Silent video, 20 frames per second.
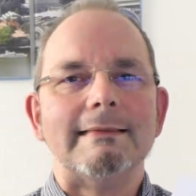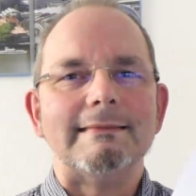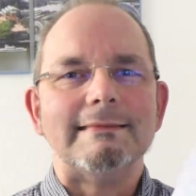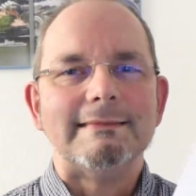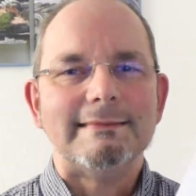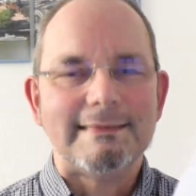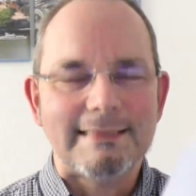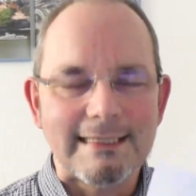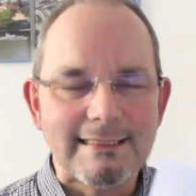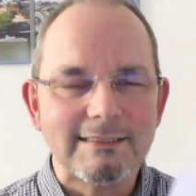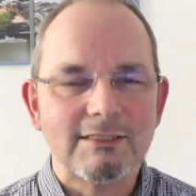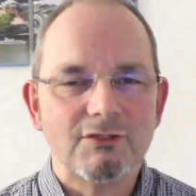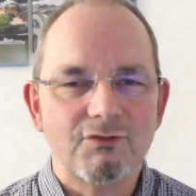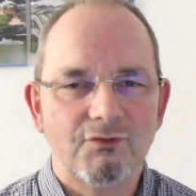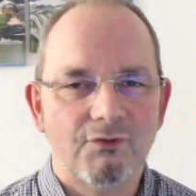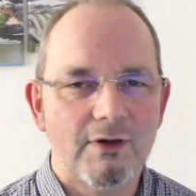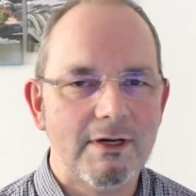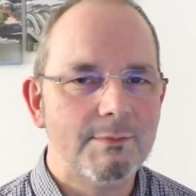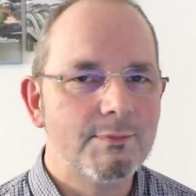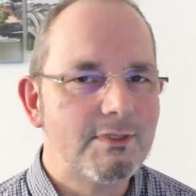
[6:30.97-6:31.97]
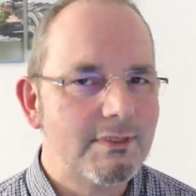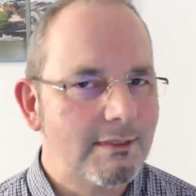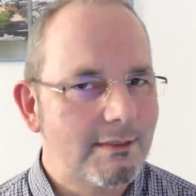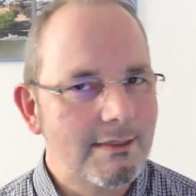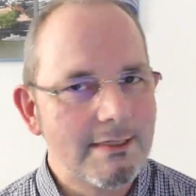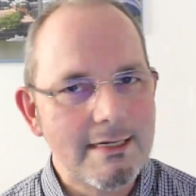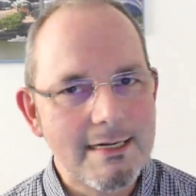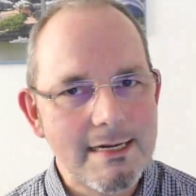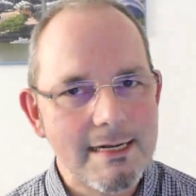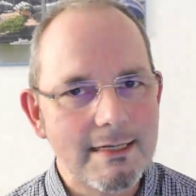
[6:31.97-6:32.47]
Dieses
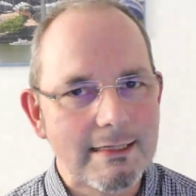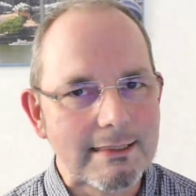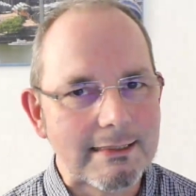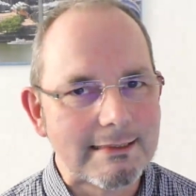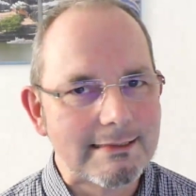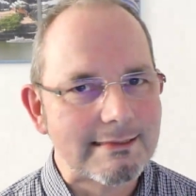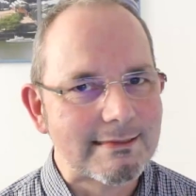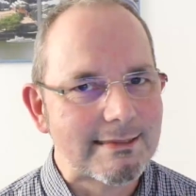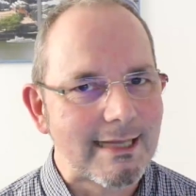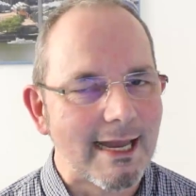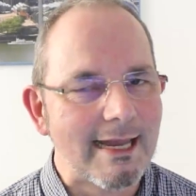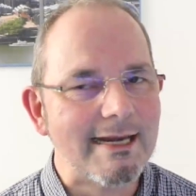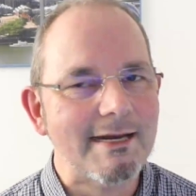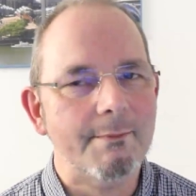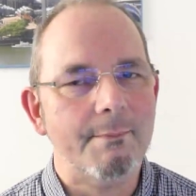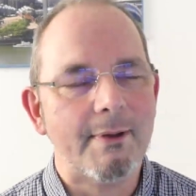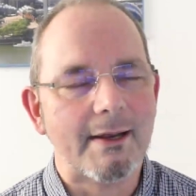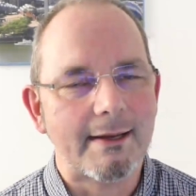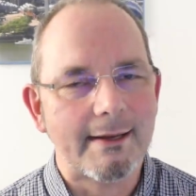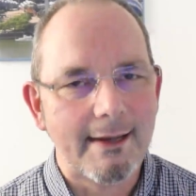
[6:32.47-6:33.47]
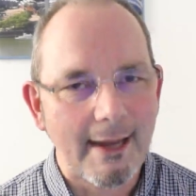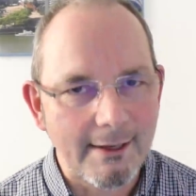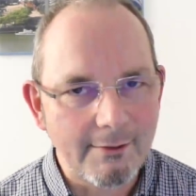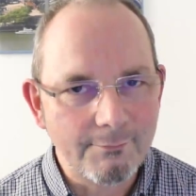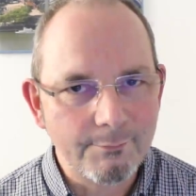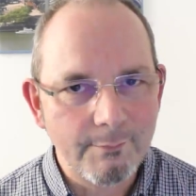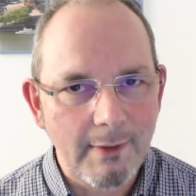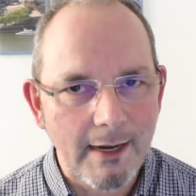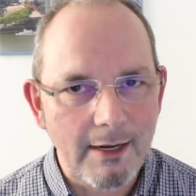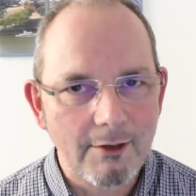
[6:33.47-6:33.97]
Filmchen hier ist eine
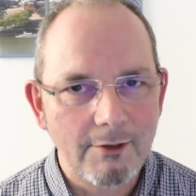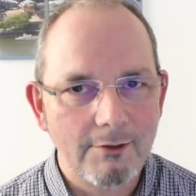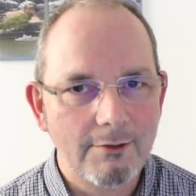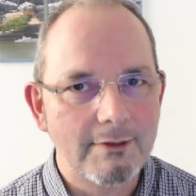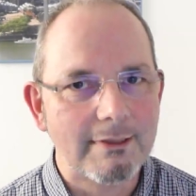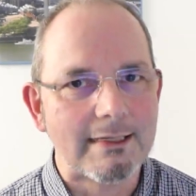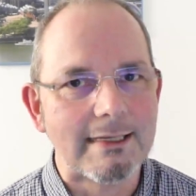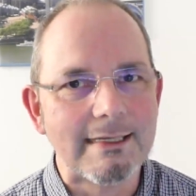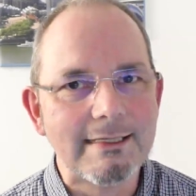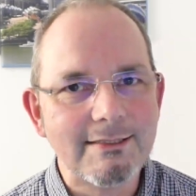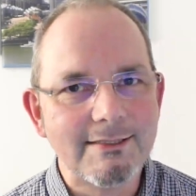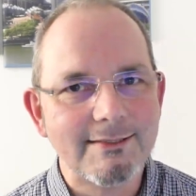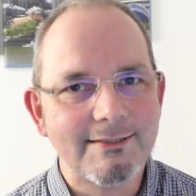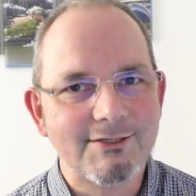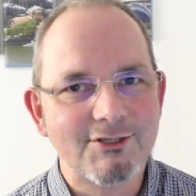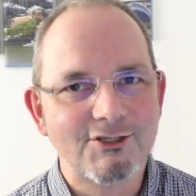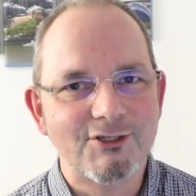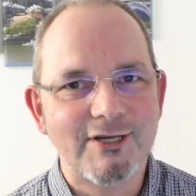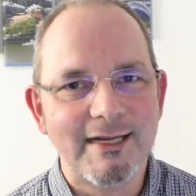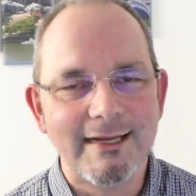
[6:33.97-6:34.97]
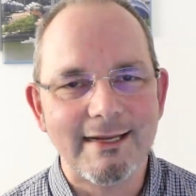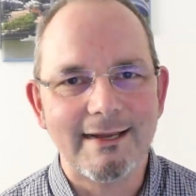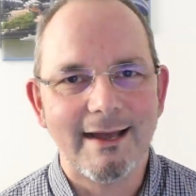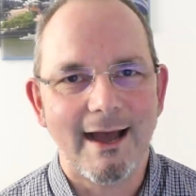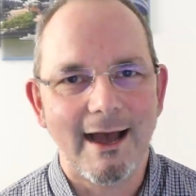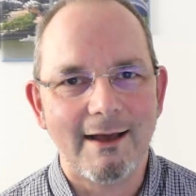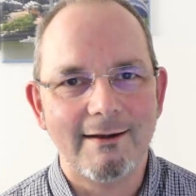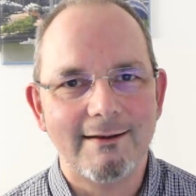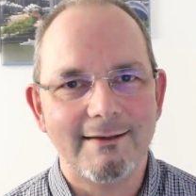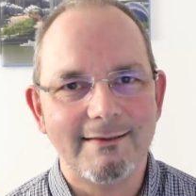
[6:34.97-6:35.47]
Bekanntmachung. Ich
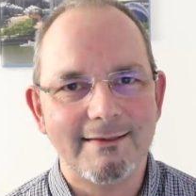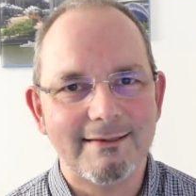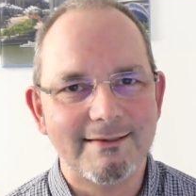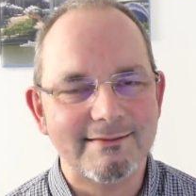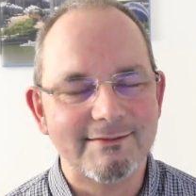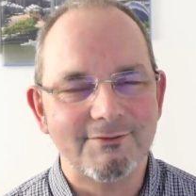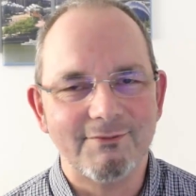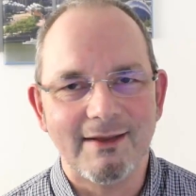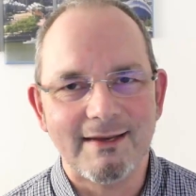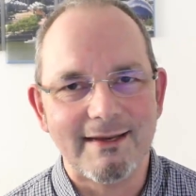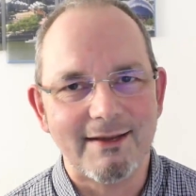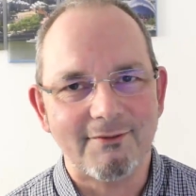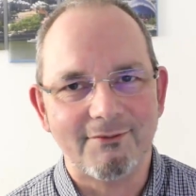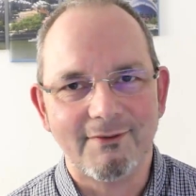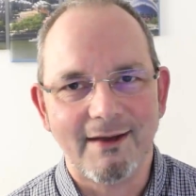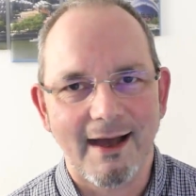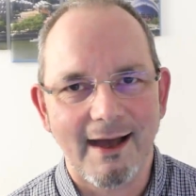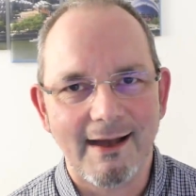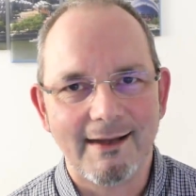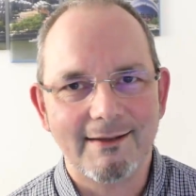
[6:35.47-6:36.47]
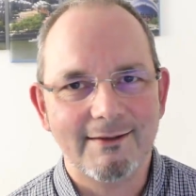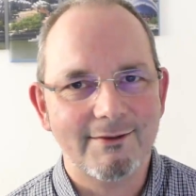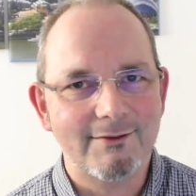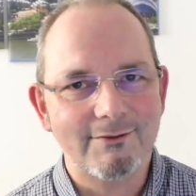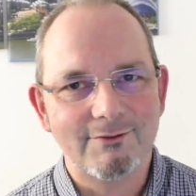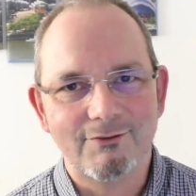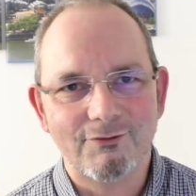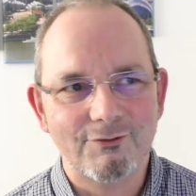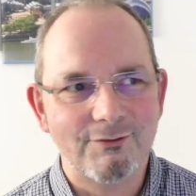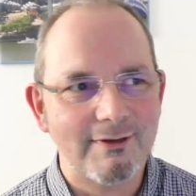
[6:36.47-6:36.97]
stehe allerdings, wenn ihr
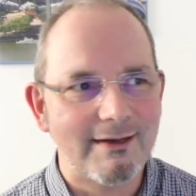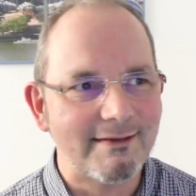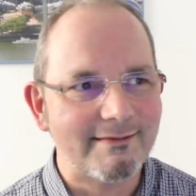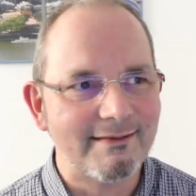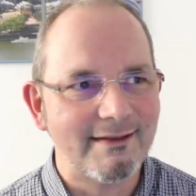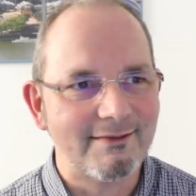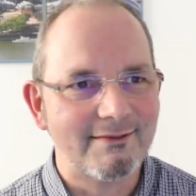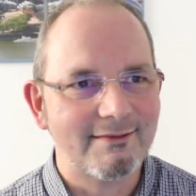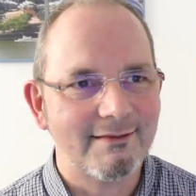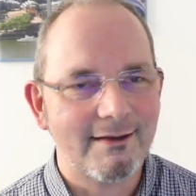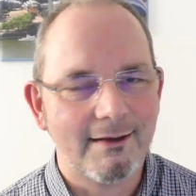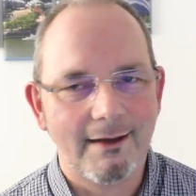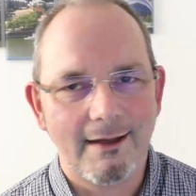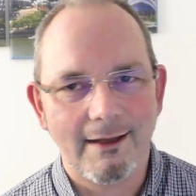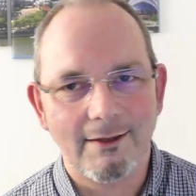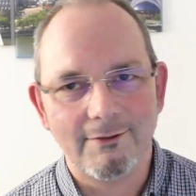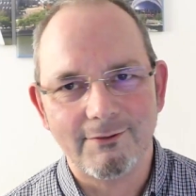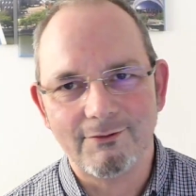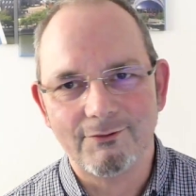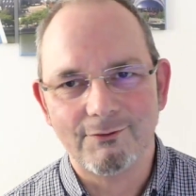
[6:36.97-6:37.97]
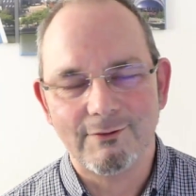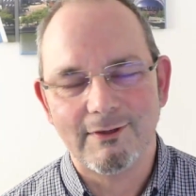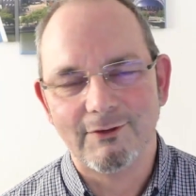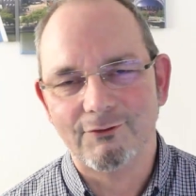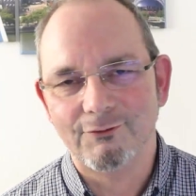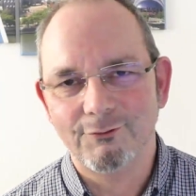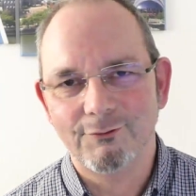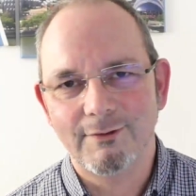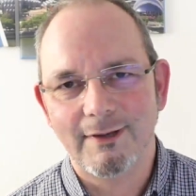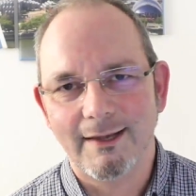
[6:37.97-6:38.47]
Fragen zu der Testerei und zu
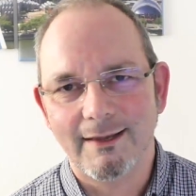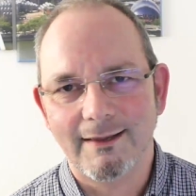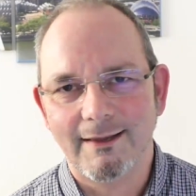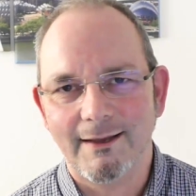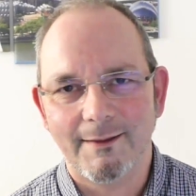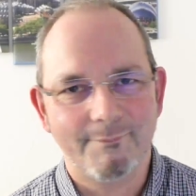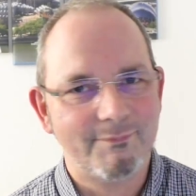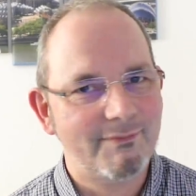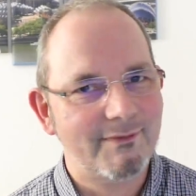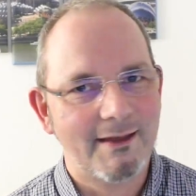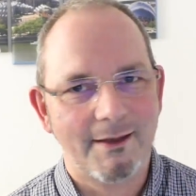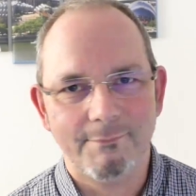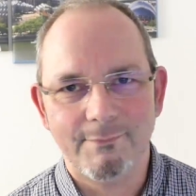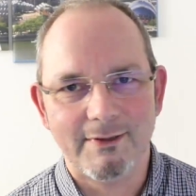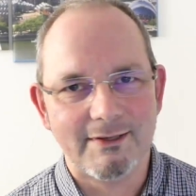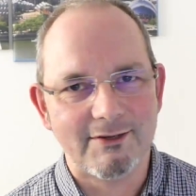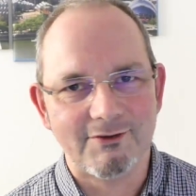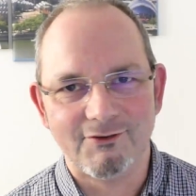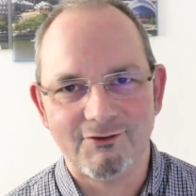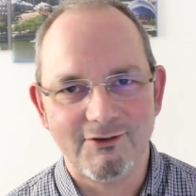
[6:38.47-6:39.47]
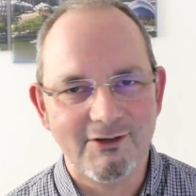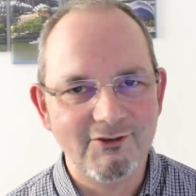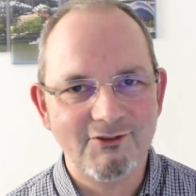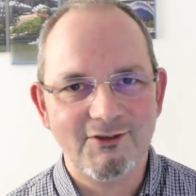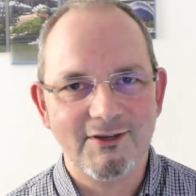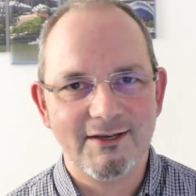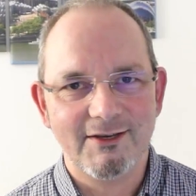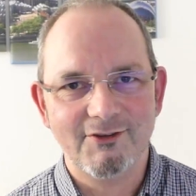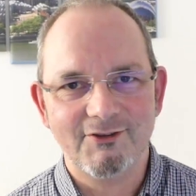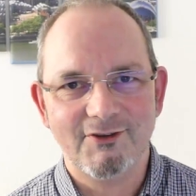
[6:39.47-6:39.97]
den Zugängen habt, da bin ich
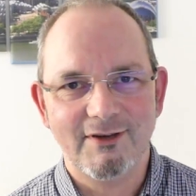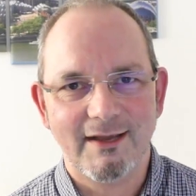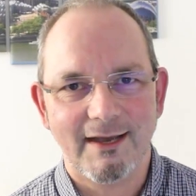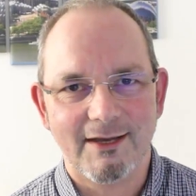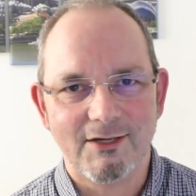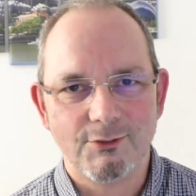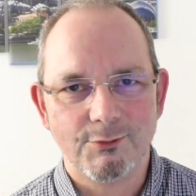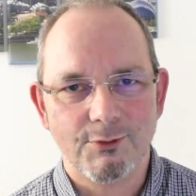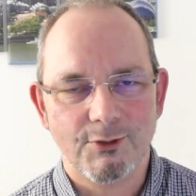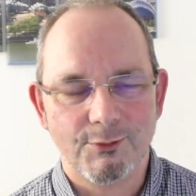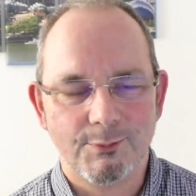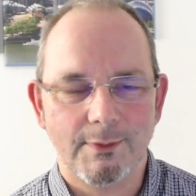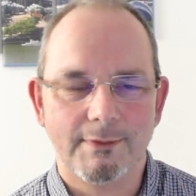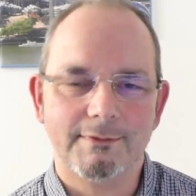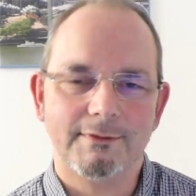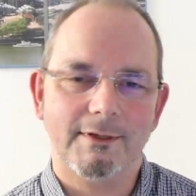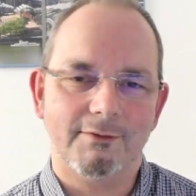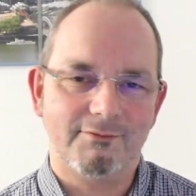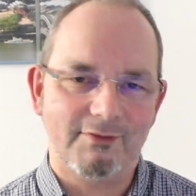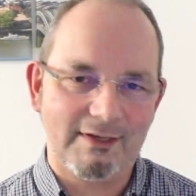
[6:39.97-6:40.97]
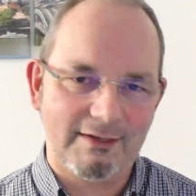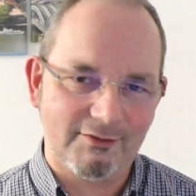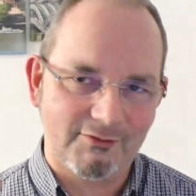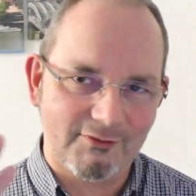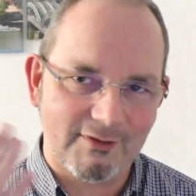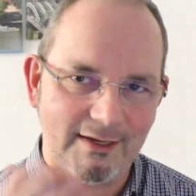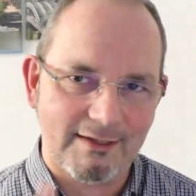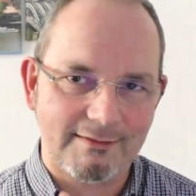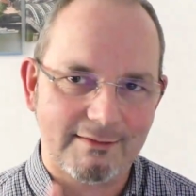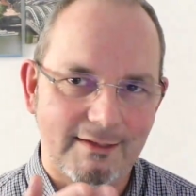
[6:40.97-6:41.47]
nicht der richtige Ansprechpartner. Wie
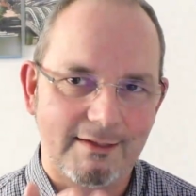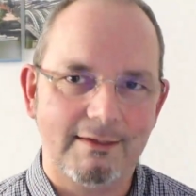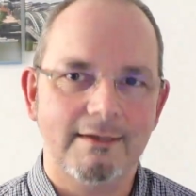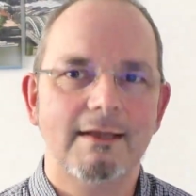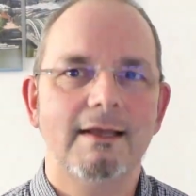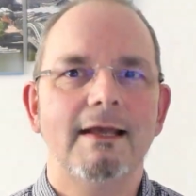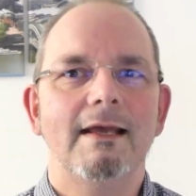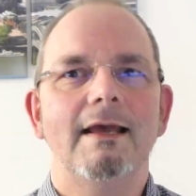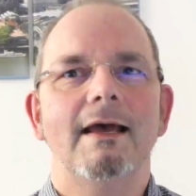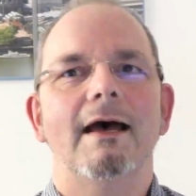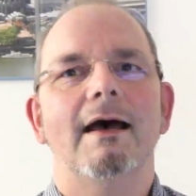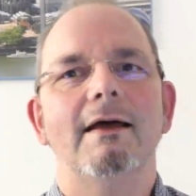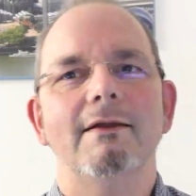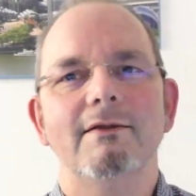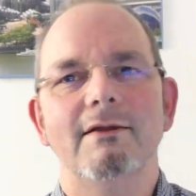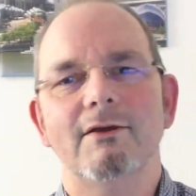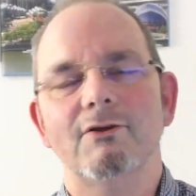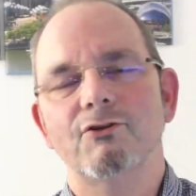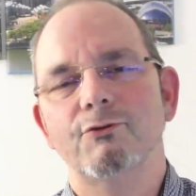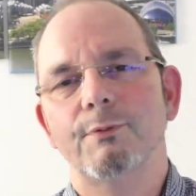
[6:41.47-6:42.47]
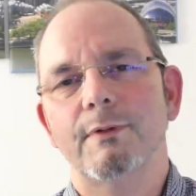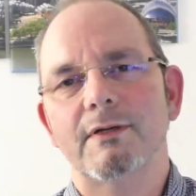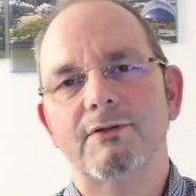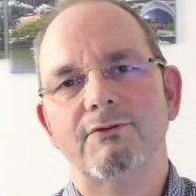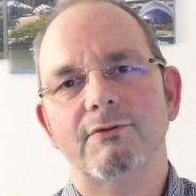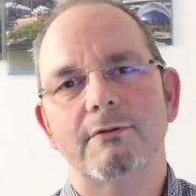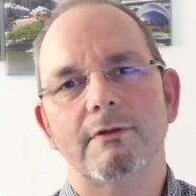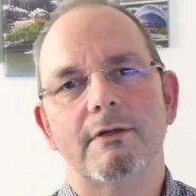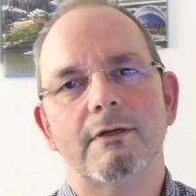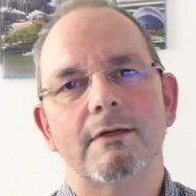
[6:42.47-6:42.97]
gesagt, dann an die
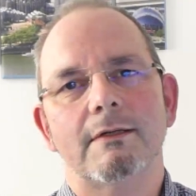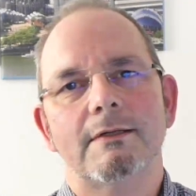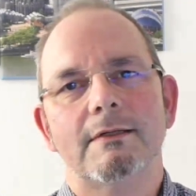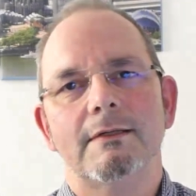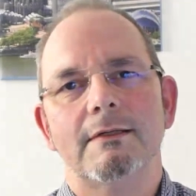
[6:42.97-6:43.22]
entsprechende